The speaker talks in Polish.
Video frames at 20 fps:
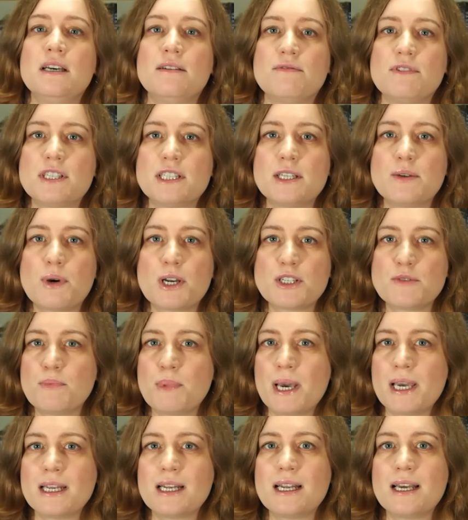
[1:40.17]
wysyłać
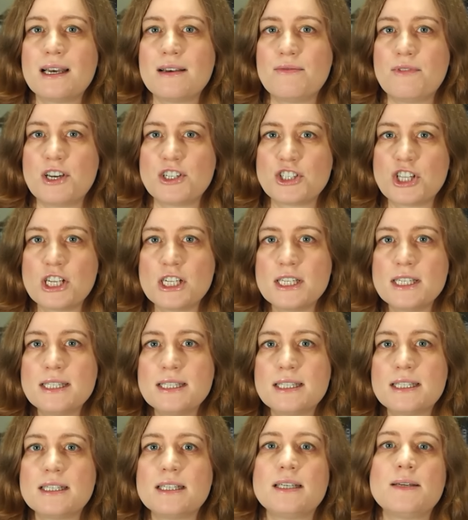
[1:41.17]
maile, ważne
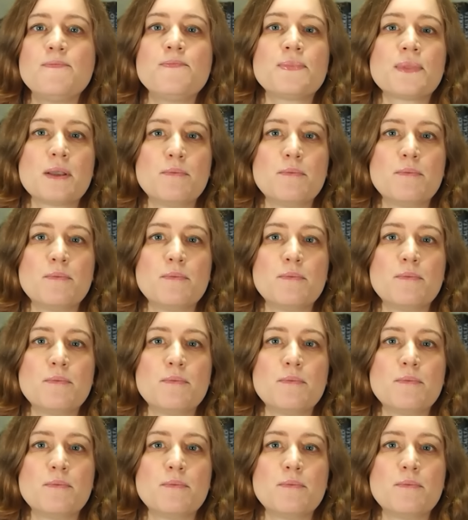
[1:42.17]
listy.